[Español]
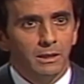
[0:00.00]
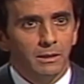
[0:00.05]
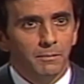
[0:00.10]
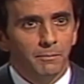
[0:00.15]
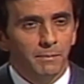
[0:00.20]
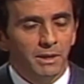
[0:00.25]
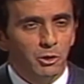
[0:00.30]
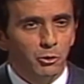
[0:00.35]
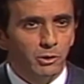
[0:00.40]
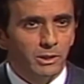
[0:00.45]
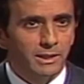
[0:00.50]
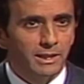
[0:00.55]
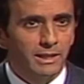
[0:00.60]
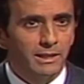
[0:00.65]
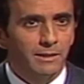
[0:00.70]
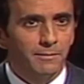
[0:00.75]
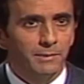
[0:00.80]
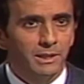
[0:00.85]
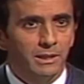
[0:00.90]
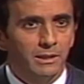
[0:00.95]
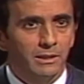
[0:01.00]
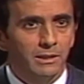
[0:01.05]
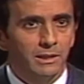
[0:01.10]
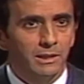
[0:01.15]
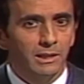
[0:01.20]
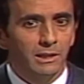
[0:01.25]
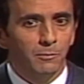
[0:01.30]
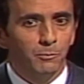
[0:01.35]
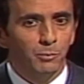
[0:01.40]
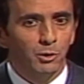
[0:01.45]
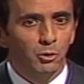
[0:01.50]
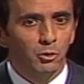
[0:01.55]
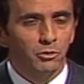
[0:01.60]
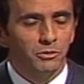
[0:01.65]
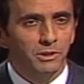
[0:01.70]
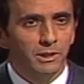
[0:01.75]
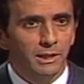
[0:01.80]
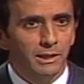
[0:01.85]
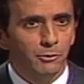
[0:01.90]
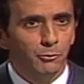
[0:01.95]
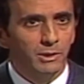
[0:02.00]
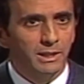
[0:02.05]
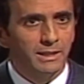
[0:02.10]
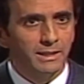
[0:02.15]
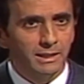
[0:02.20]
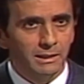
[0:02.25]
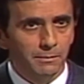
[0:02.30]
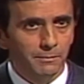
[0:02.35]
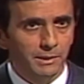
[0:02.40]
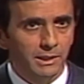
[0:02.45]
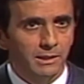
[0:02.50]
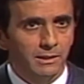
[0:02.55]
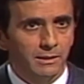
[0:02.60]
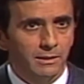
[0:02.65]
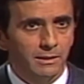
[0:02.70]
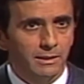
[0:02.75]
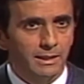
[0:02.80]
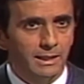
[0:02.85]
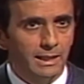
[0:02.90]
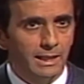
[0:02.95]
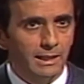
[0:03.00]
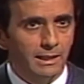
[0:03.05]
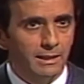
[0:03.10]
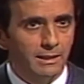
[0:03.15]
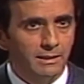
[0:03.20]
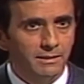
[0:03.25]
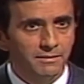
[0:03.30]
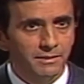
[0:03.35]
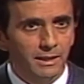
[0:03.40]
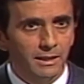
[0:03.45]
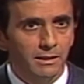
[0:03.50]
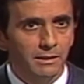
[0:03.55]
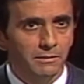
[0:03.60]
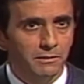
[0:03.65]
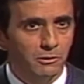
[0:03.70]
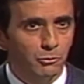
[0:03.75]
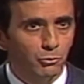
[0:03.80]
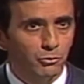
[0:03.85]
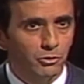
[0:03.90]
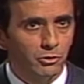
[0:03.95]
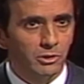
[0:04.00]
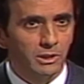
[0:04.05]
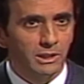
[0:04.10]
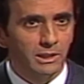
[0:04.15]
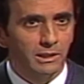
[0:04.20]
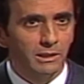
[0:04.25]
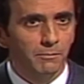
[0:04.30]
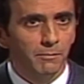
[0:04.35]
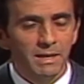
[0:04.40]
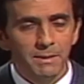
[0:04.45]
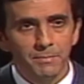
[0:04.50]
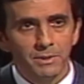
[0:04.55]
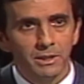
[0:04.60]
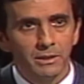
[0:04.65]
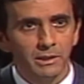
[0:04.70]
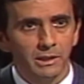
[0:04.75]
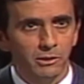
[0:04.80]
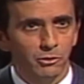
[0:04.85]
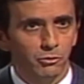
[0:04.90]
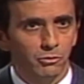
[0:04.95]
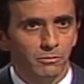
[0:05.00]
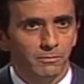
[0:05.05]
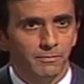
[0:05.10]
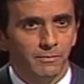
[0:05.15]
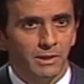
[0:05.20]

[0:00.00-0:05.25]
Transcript: mayoritariamente el pueblo chileno estime que la Iglesia es la institución que tiene más prestigio,